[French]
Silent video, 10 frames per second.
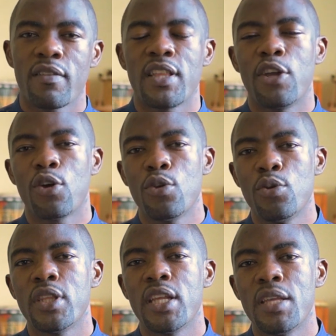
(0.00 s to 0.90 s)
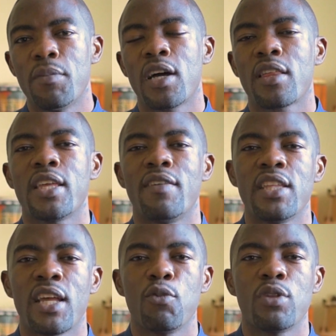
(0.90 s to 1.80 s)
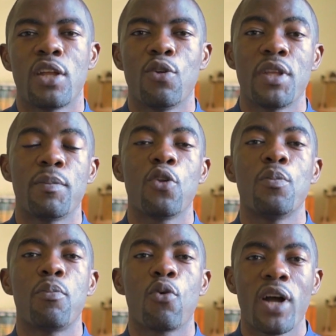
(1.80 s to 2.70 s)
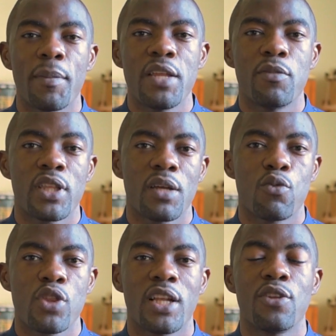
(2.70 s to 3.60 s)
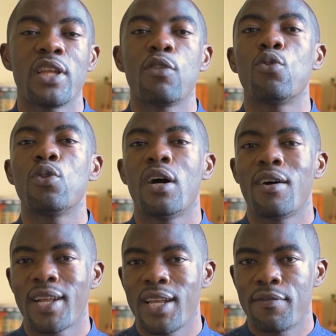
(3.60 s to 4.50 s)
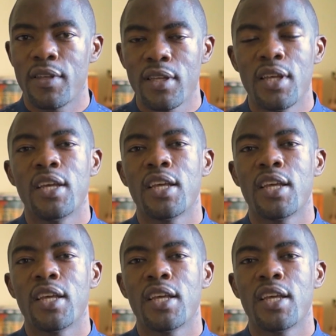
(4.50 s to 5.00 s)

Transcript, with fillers: C'est d'ailleurs l'une des démarches qui avait été adoptée par le Programme alimentaire mondial dans des zones enclavées